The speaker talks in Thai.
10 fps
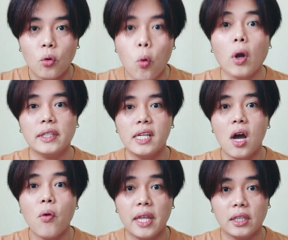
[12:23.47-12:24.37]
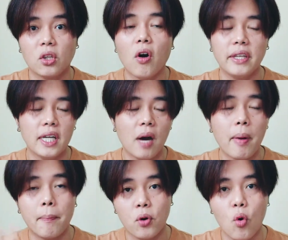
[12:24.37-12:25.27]
ขวดที่เราเห็นตอนที่เขา
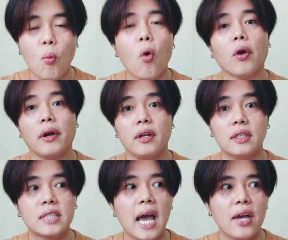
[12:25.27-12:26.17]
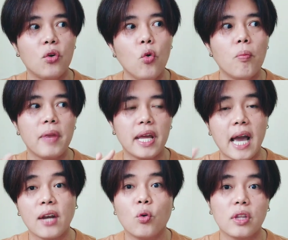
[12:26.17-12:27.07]
แบบโปรโมทหรือใช้รูปใน
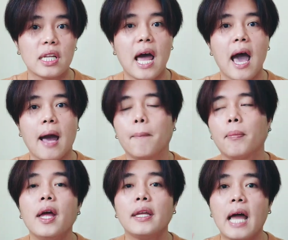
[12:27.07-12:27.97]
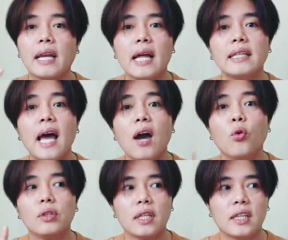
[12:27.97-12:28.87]
การโฆษณาครับดังนั้นถ้า
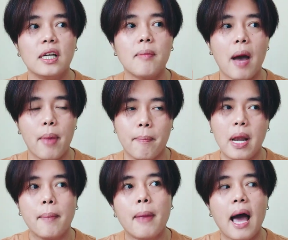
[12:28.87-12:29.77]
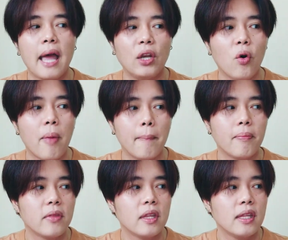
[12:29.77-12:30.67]
คุณจะซื้อมาแบบบายๆโดยแบบ
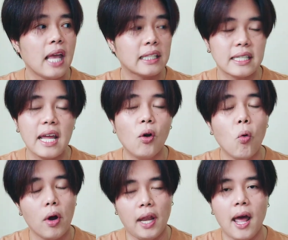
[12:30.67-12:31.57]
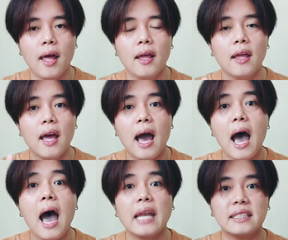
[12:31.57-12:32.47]
อยากจะได้ขวด
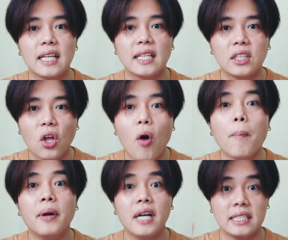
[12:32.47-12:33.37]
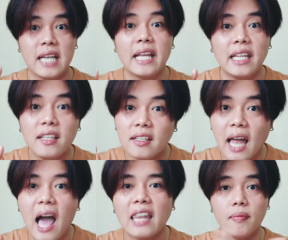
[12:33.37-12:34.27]
อาจจะต้องเผื่อใจนิดนึง
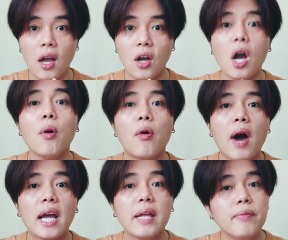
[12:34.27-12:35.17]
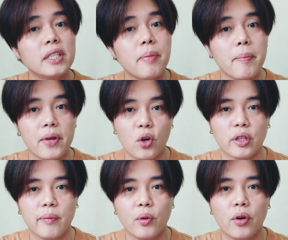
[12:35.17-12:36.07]
นะก็หวังว่าคลิปนี้จะเป็นประโยชน์
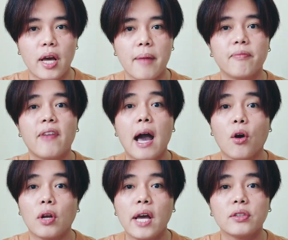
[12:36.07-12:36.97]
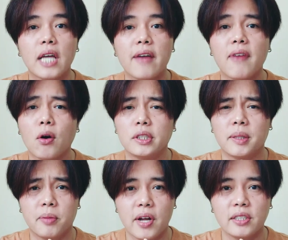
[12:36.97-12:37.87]
สำหรับทุกคนนะครับฝากกดไลค์กดแชร์ฝากกด
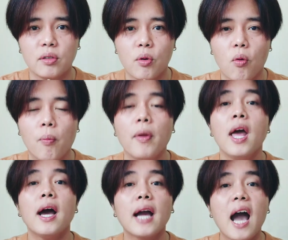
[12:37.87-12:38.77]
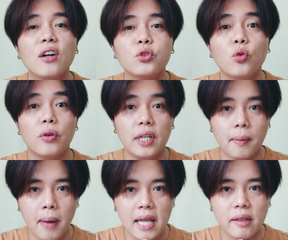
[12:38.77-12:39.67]
subscribe ช่องของผมก้าวสู่
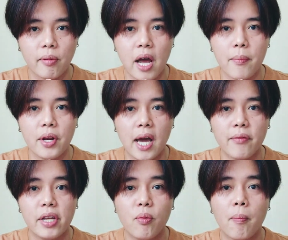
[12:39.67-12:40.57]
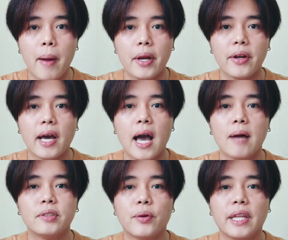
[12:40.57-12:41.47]
1,000 subscribe ไปด้วยกันวันนี้ผมแบงค์ไปแล้วนะครั
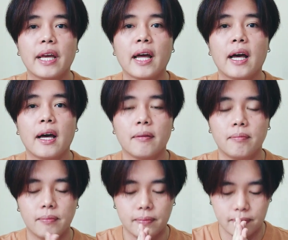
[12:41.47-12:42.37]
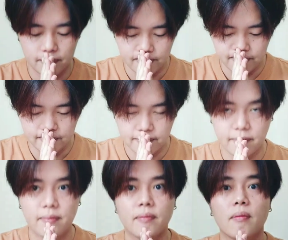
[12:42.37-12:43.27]
บสวัสดีครับ
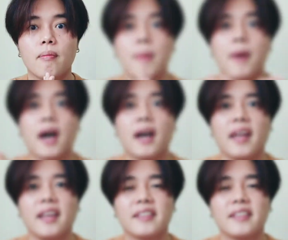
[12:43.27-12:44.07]
บ๊ายบาย